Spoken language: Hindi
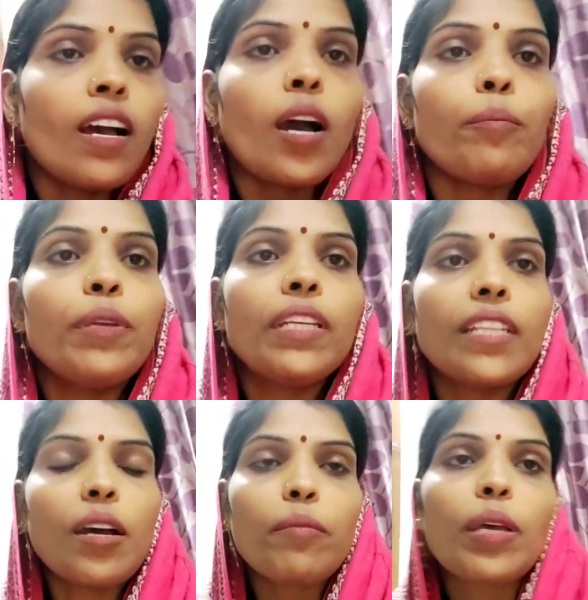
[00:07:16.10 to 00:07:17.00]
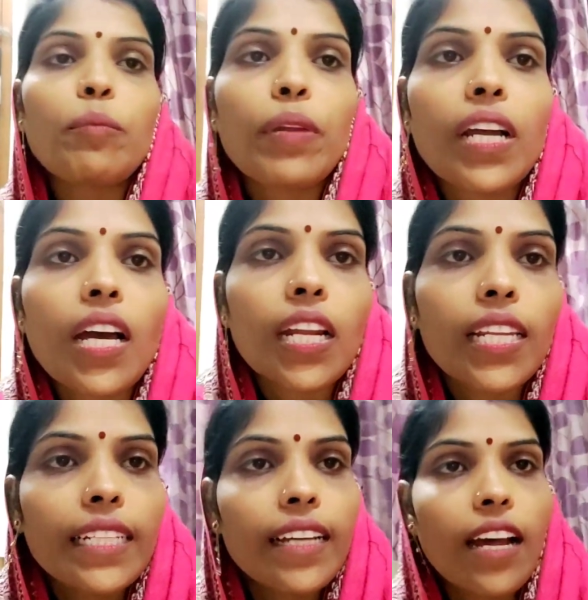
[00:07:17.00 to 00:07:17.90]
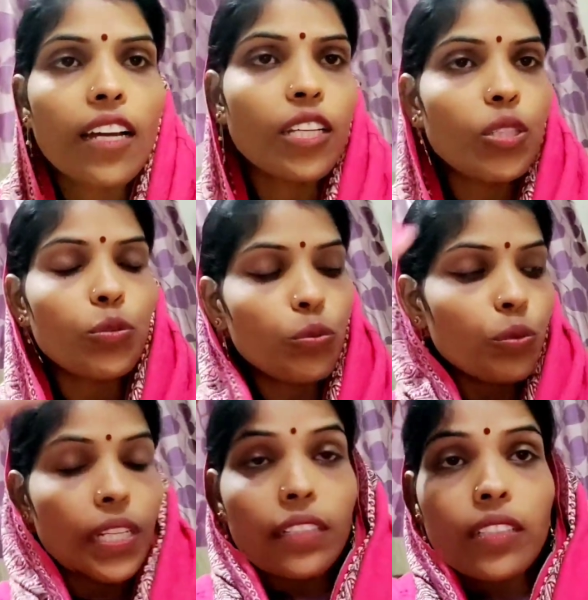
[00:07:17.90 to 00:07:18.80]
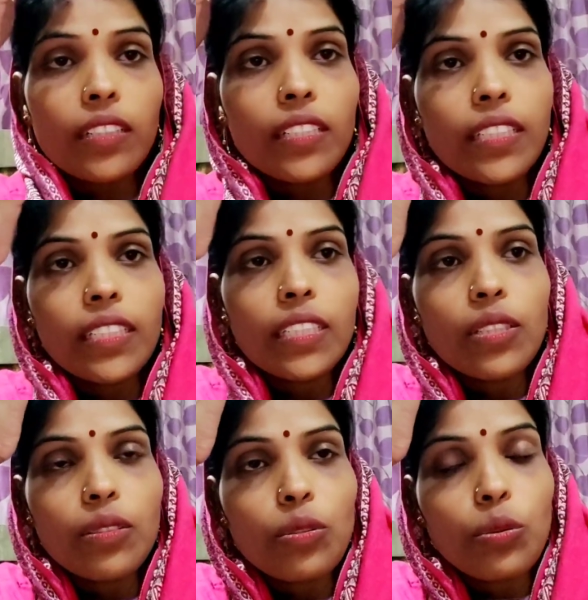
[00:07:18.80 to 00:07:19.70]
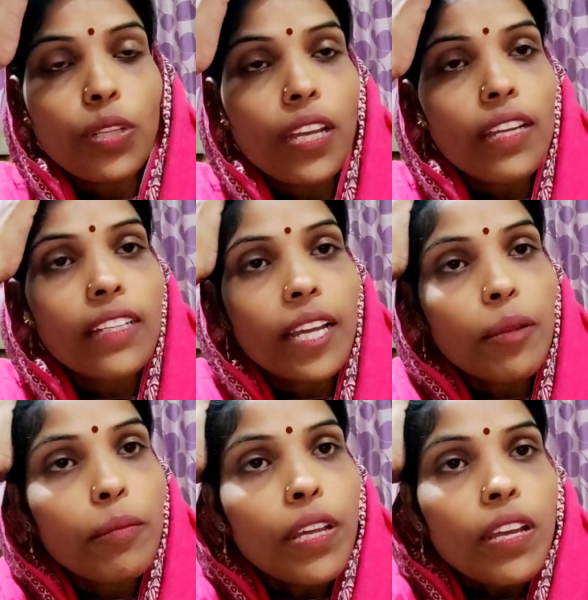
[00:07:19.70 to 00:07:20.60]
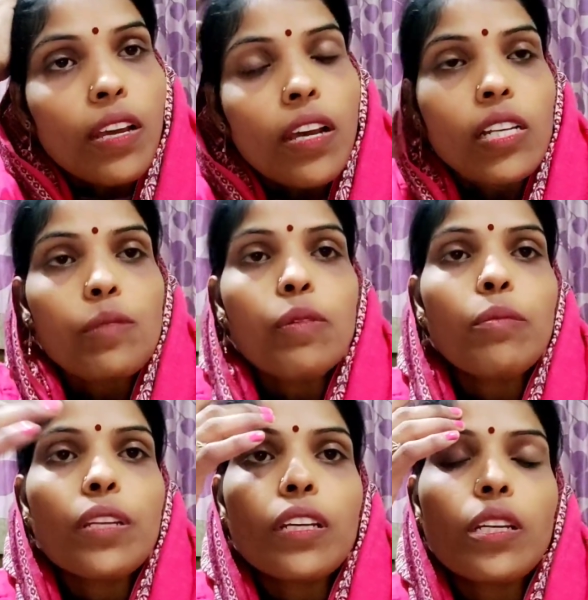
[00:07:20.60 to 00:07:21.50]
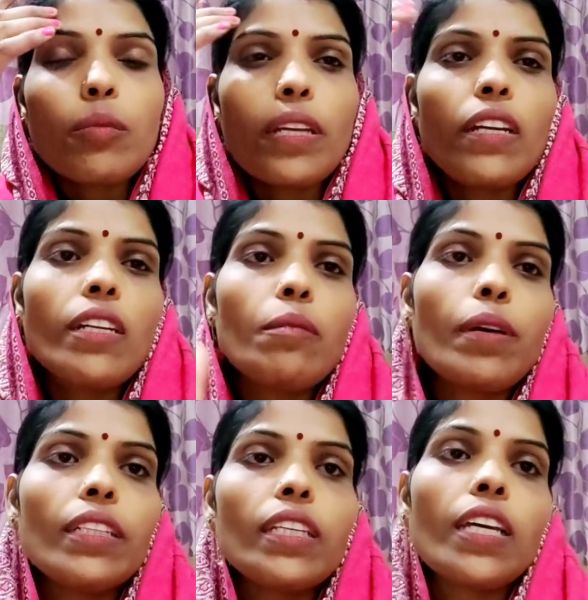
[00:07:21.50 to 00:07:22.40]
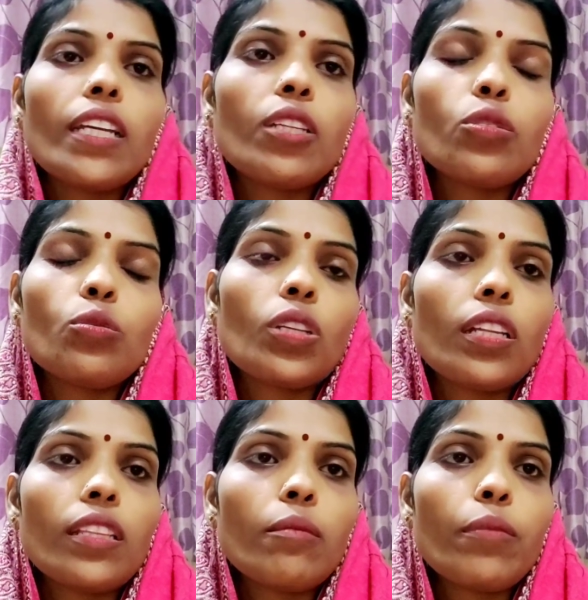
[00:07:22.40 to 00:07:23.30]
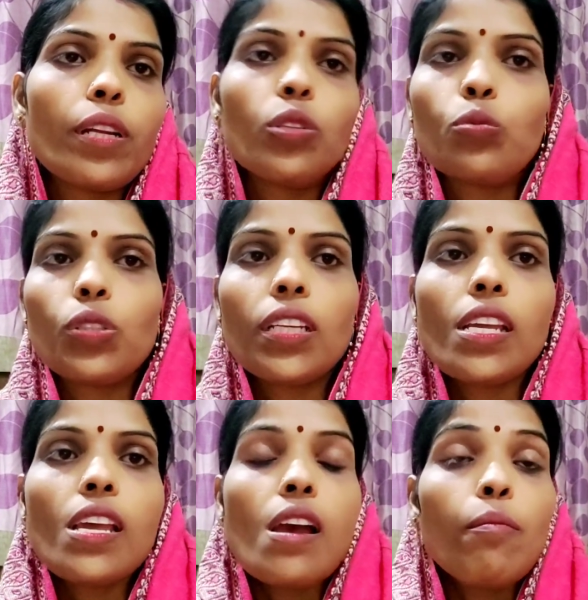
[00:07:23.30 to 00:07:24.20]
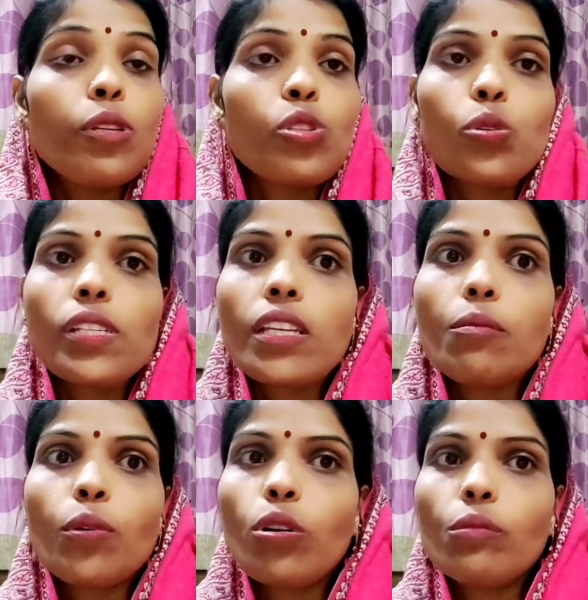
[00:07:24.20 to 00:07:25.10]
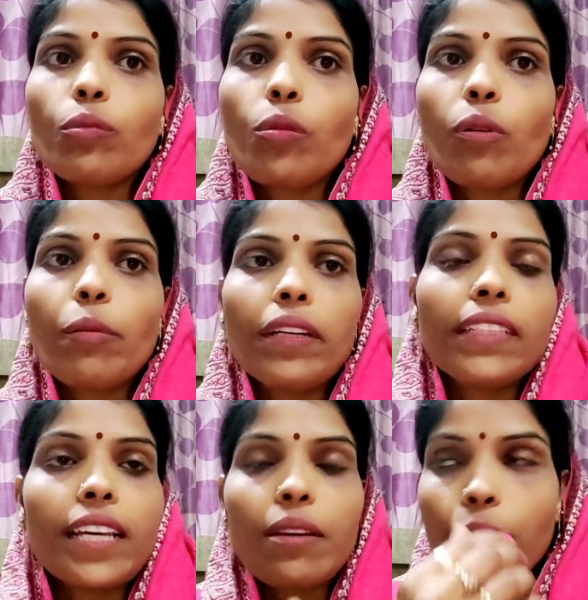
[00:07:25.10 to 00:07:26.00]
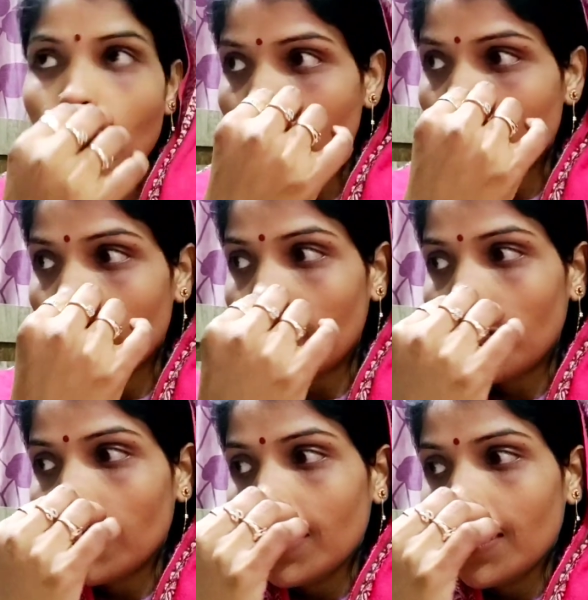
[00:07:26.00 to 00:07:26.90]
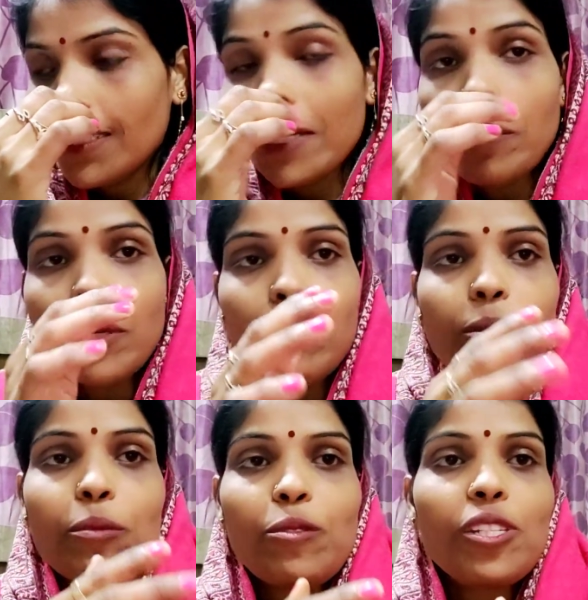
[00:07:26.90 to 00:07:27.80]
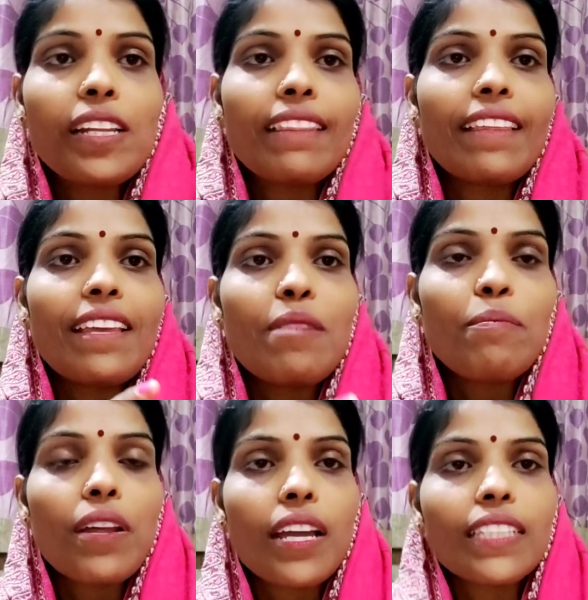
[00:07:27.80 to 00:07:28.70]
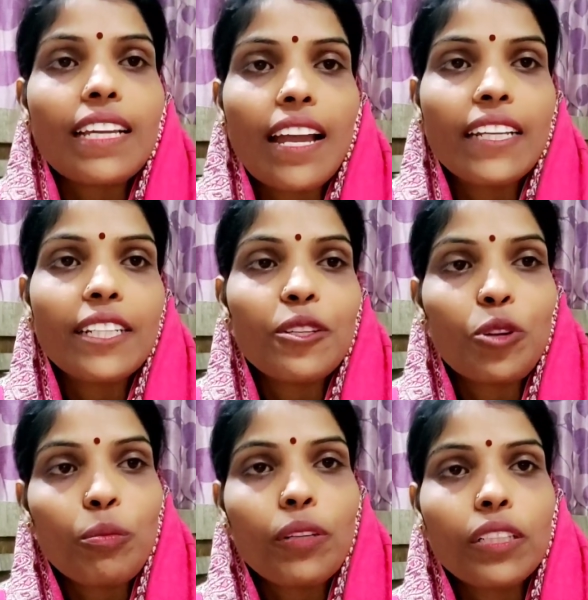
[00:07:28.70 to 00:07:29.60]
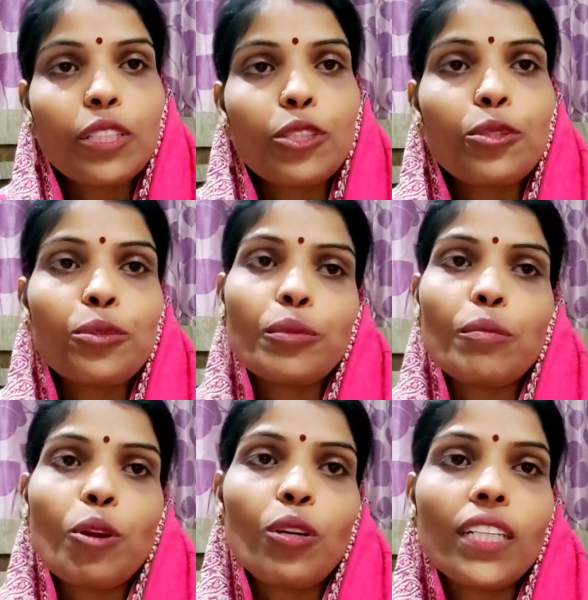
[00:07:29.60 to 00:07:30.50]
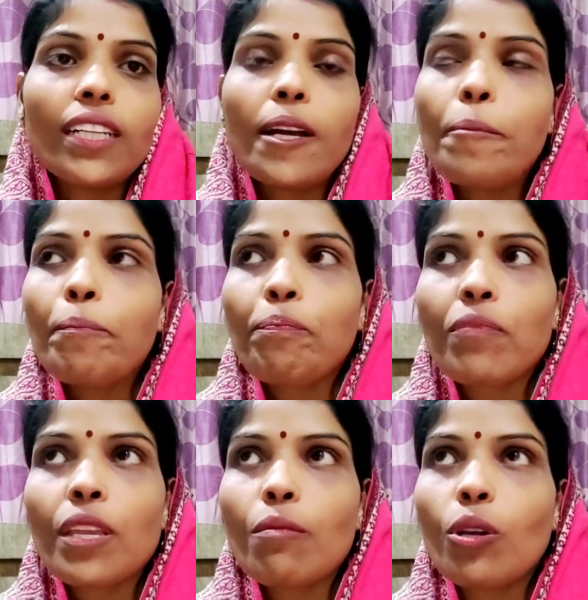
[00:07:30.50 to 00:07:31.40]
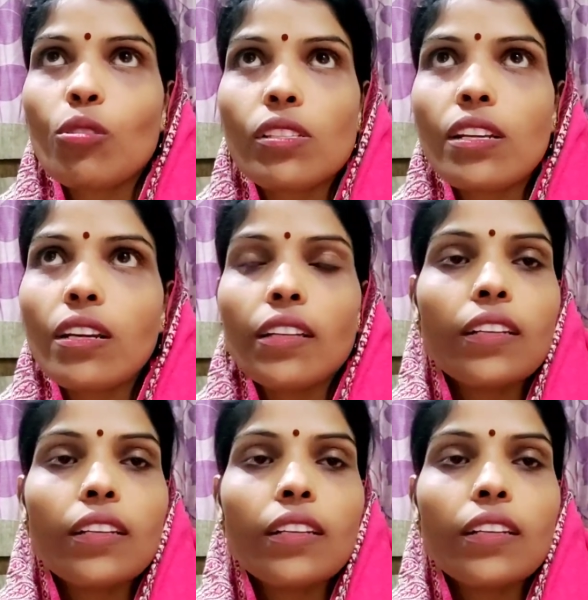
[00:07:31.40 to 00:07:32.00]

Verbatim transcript: अभी ना मैं अपना खाना लेकर आ गई हूँ एट थर्टी हो गया है टाइम हस्बैंड मेरे करीब एक घंटे बाद खाएंगे तो उनके लिए तब बना दूँगी बच्चों के साथ बहुत प्रॉब्लम आता है बहुत ज़्यादा कभी कभी तो मुझे लगता है अपना ये आइडिया ड्रॉप कर देती हूँ मैं ब्लॉगिंग का बिकॉज ना